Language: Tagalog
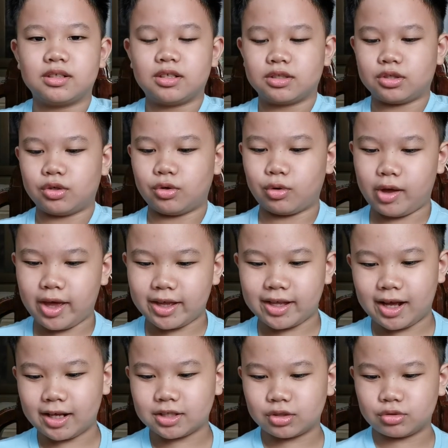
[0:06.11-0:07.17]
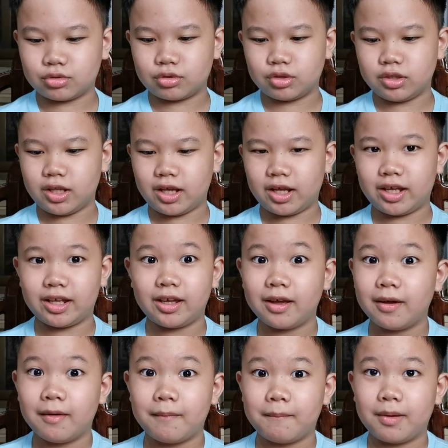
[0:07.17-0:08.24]
So, hey guys, so today,
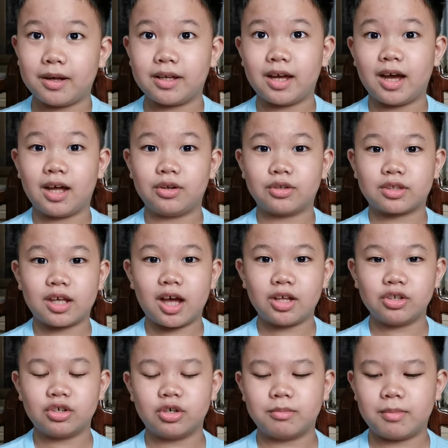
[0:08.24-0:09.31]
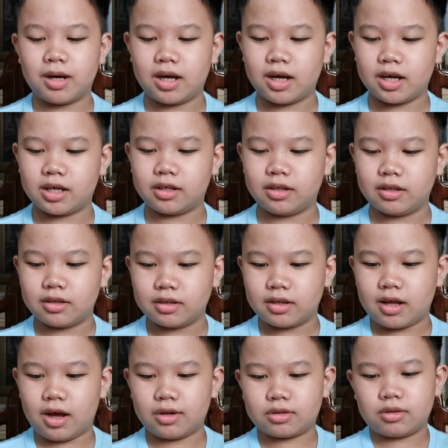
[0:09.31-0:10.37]
mag-ano tayo, mag
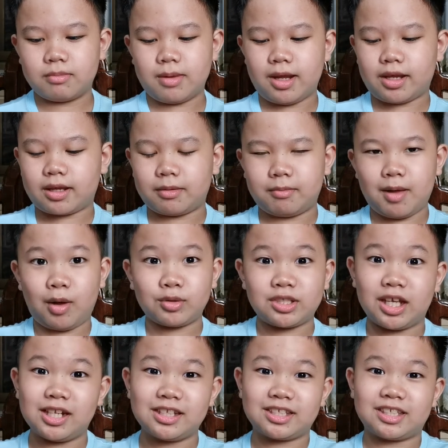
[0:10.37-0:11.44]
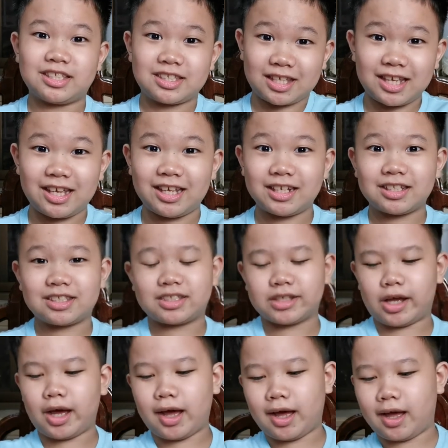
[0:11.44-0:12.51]
how to make mousel skin
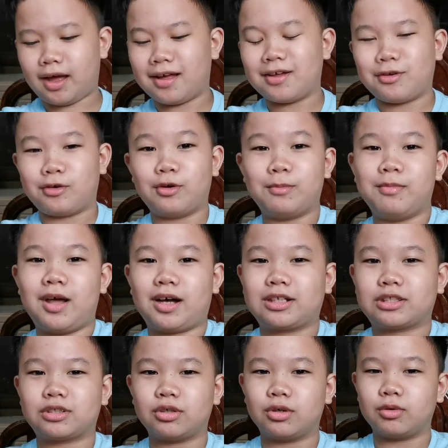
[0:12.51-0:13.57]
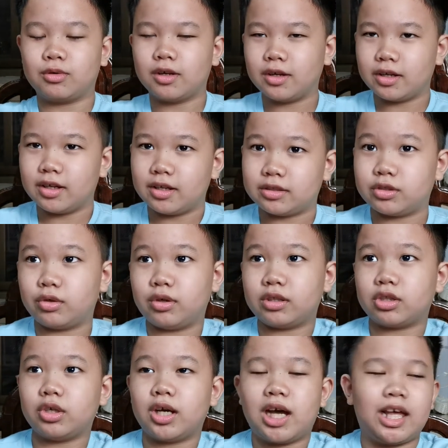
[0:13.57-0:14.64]
sa Roblox. So, so
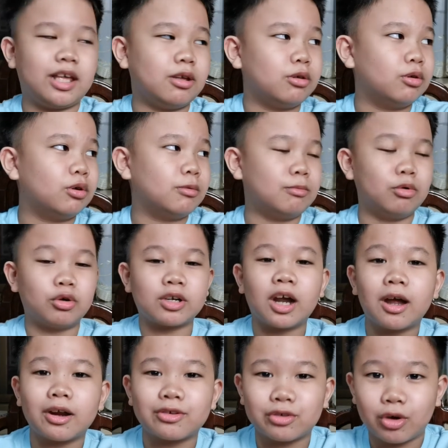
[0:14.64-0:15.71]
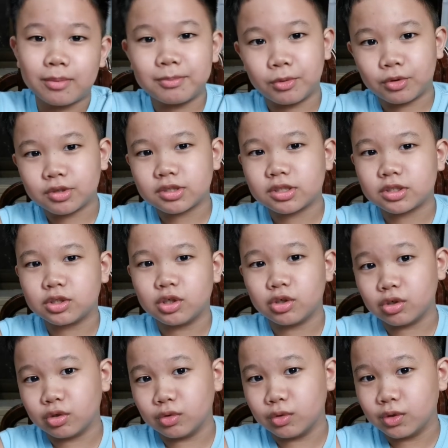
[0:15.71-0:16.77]
ito ay yung murang Robux.
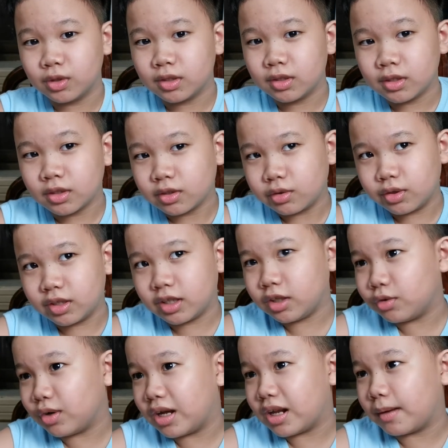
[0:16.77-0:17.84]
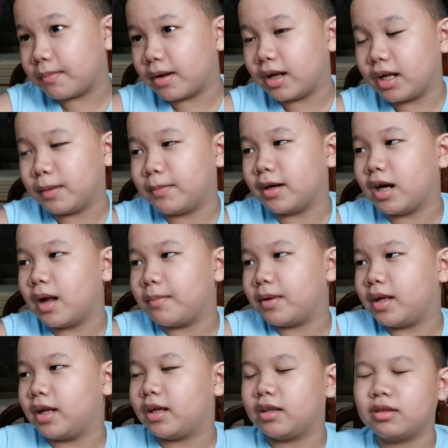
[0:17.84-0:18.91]
So, kung hindi nyo alam ay
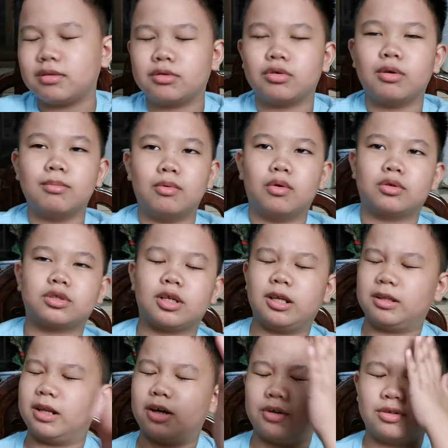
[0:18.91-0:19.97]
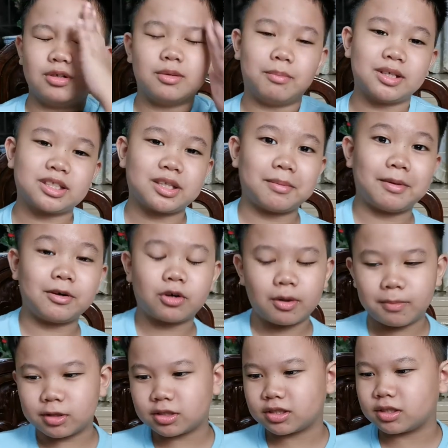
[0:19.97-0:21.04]
maraming Robux. Ay, nako. Basta may
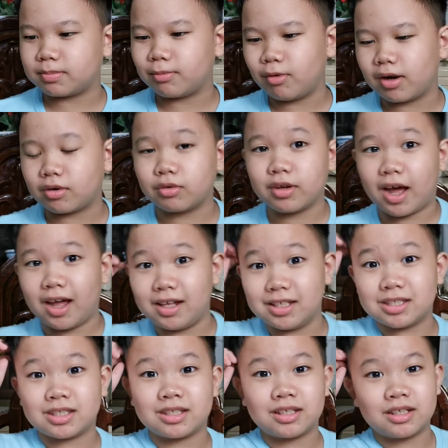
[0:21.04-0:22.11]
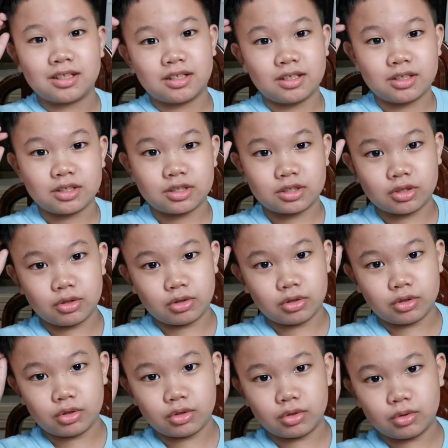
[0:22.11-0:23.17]
Robux po ako, guys.
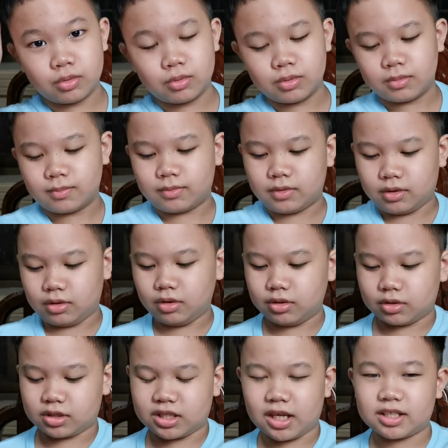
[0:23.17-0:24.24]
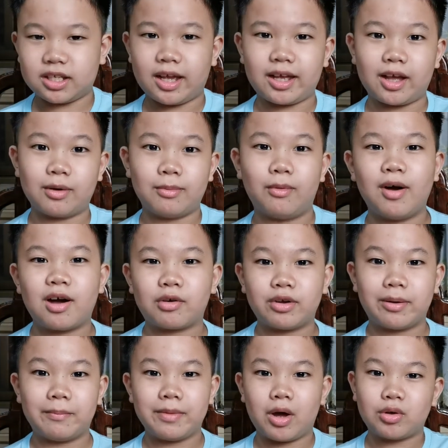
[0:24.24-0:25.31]
So, yun, sasay, gumawa ko
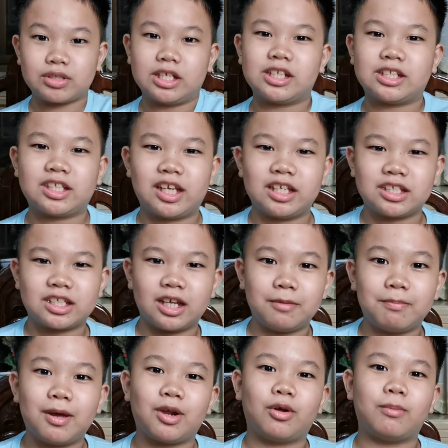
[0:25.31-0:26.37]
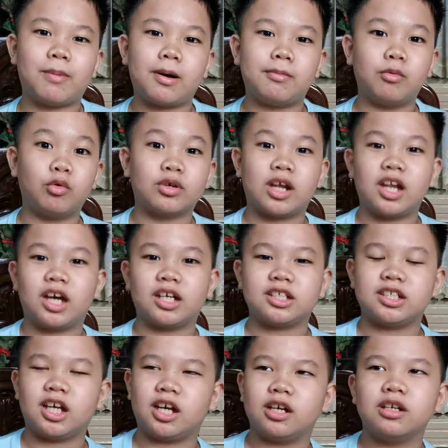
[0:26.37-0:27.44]
ng mousel na skin pero pang mura lang
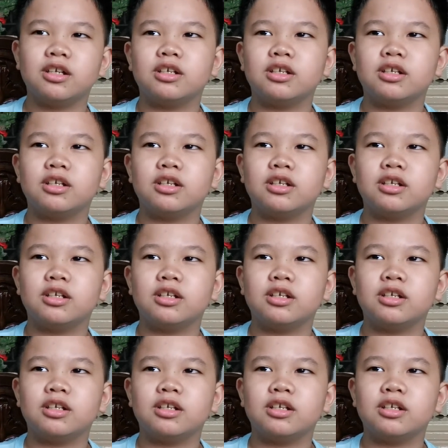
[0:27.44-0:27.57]
siya.